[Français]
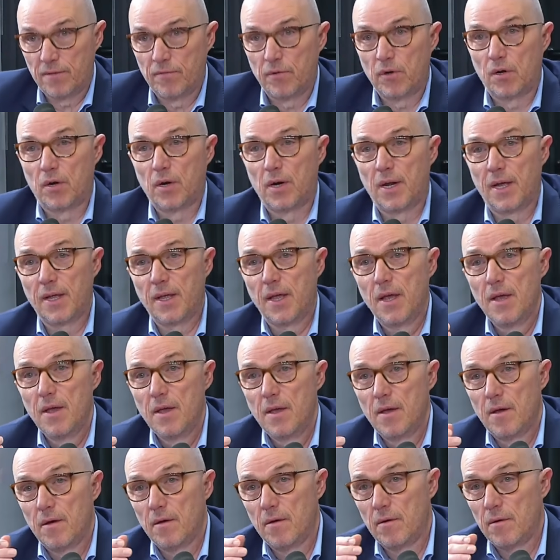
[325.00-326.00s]
de vos collègues,
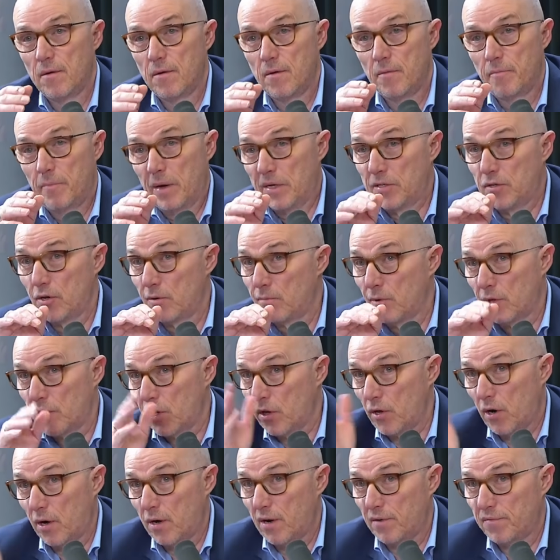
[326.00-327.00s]
euh, pas seulement
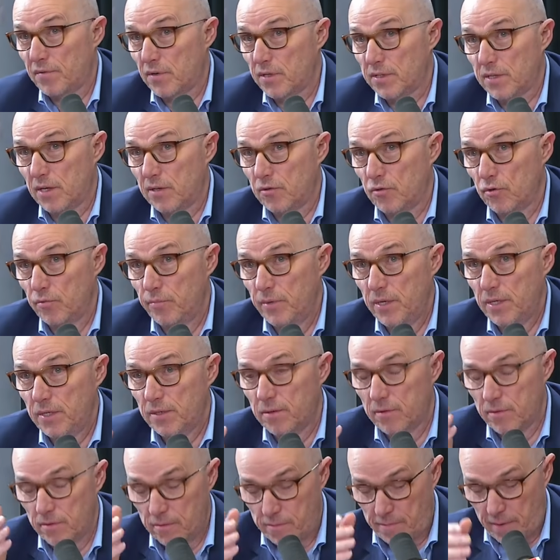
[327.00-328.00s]
d'ailleurs à la France
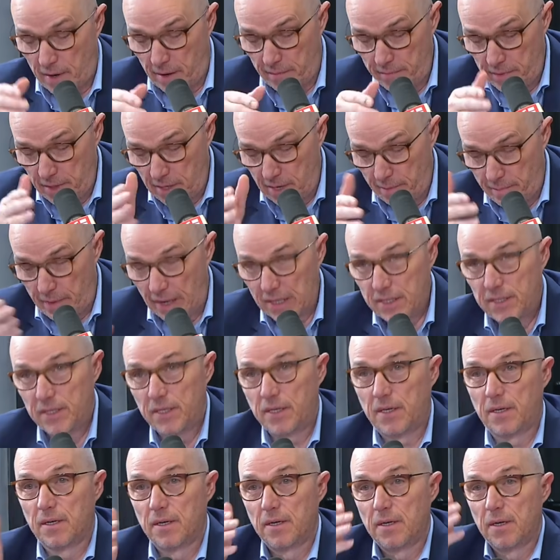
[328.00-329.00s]
insoumise, euh, parmi les
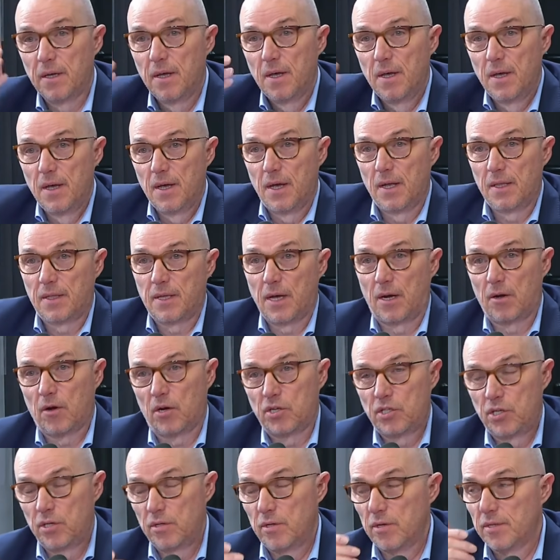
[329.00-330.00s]
partis qui étaient à
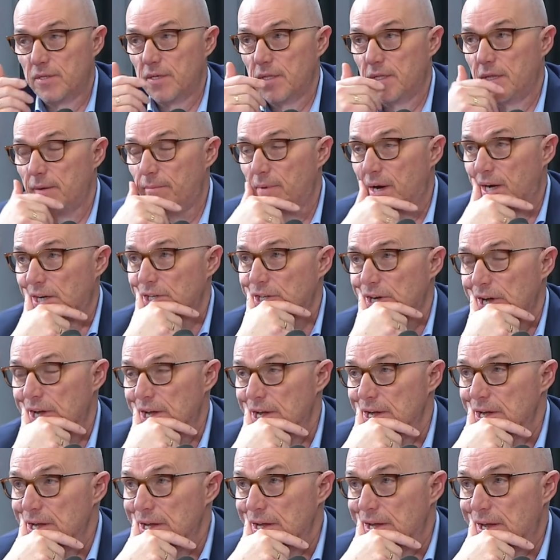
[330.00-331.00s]
l'origine de cette démarche,
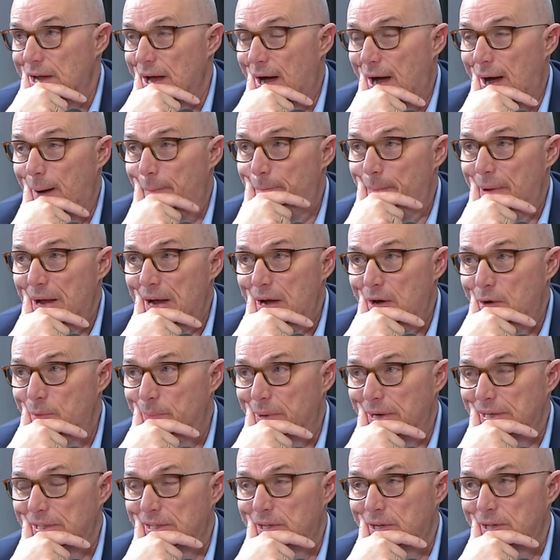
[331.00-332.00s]
qui rappellent le
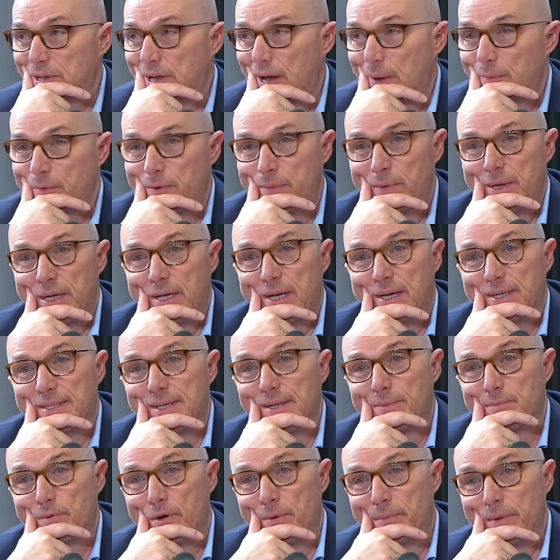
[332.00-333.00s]
président de la République à
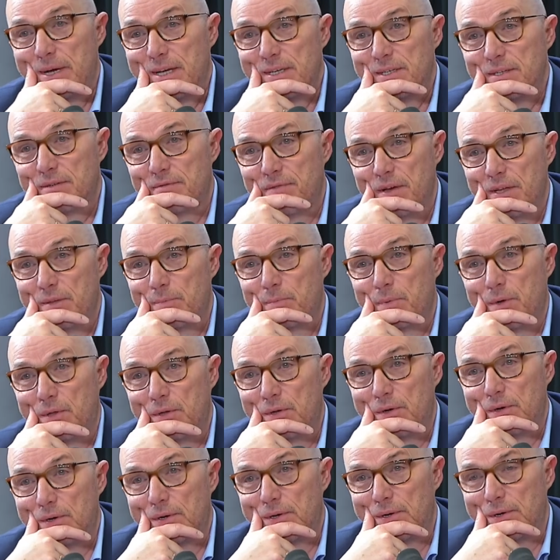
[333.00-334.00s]
cette promesse faite
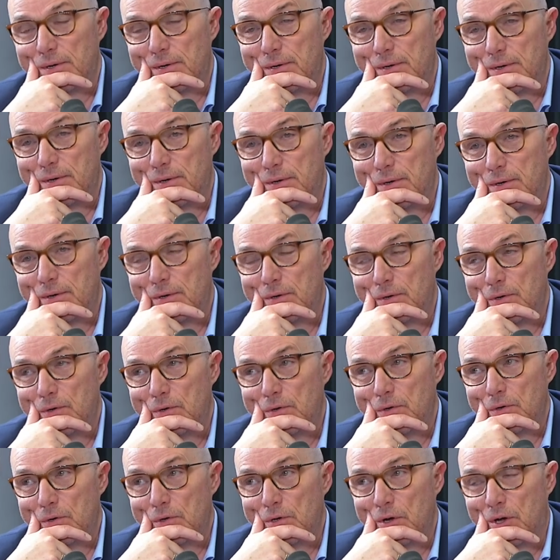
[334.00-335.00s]
pendant le,
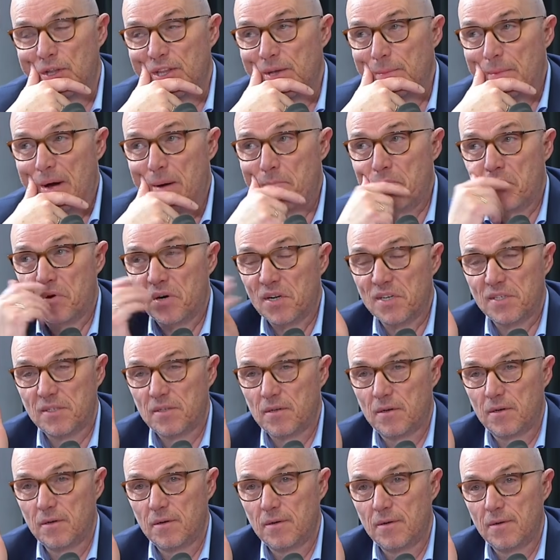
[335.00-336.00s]
grand débat. Pour
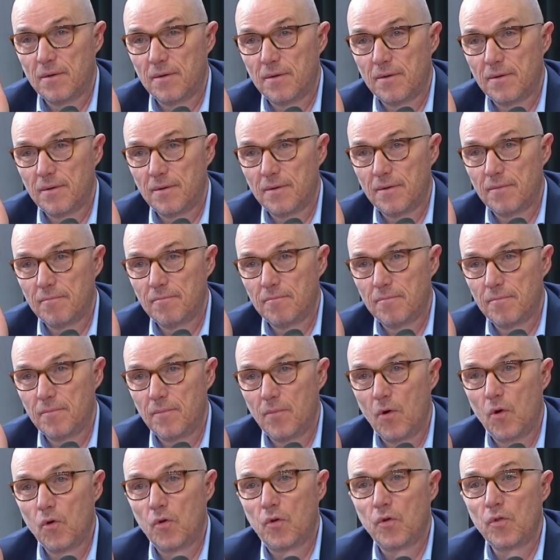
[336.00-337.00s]
l'instant, bah,
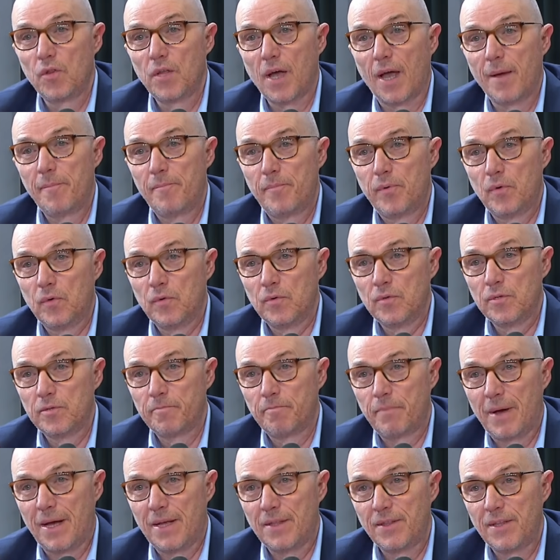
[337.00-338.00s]
pour l'instant, aucune réponse,
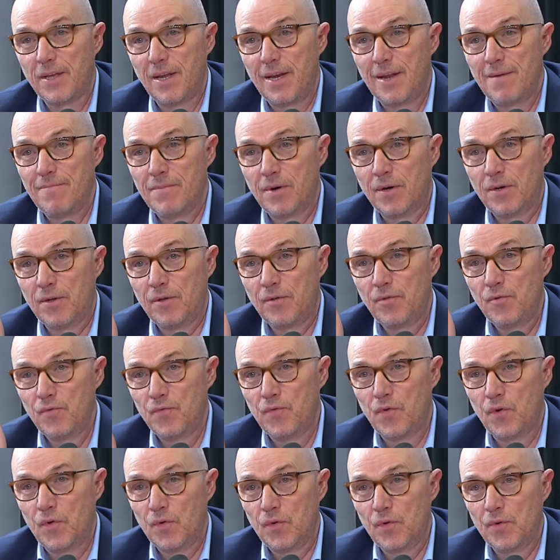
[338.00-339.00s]
pas d'éléments
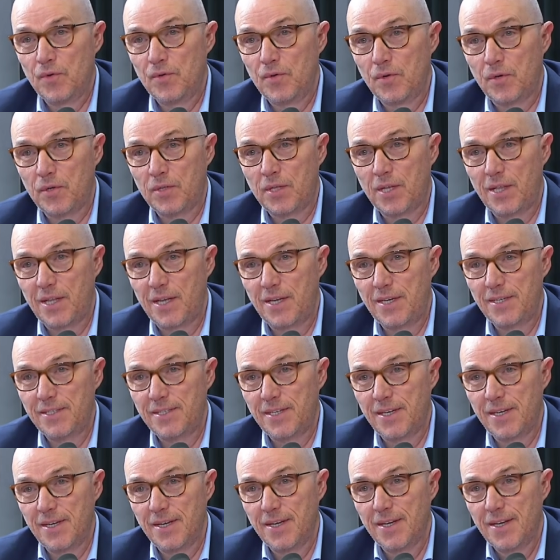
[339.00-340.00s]
nouveaux du côté de
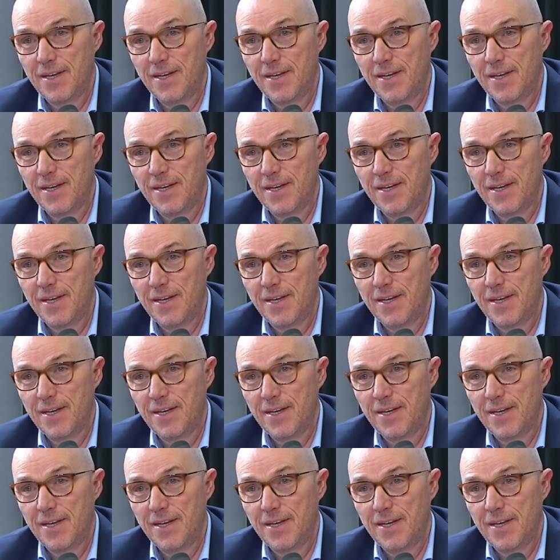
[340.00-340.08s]
l'Élysée.